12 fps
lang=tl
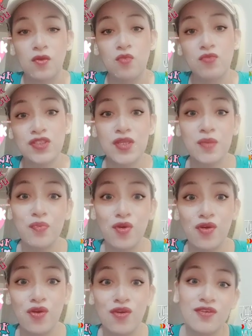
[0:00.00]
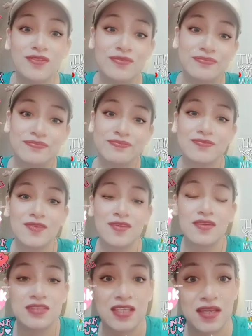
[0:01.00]
Kumusta po?
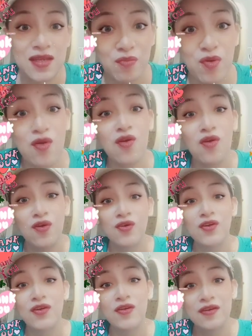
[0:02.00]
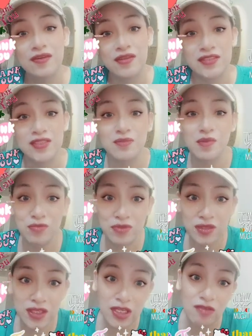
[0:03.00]
Sana po, nasa
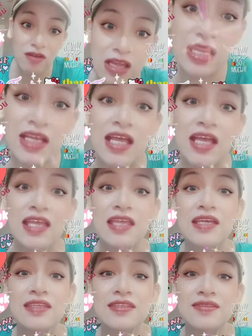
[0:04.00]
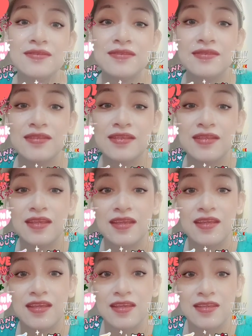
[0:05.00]
mabuti kayong kalagayan.
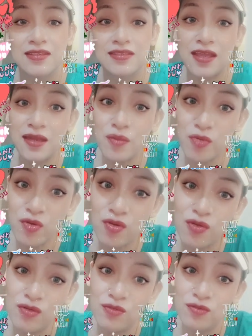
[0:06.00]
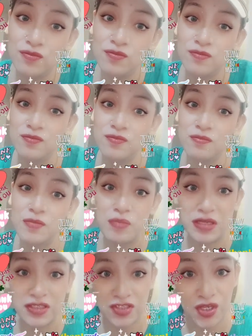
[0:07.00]
Sana po,
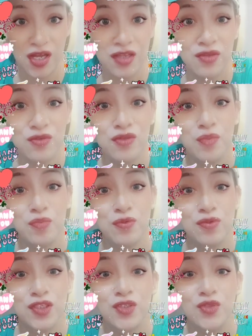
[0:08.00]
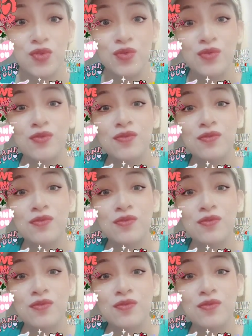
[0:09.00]
pagtsagaan yung tapusin tong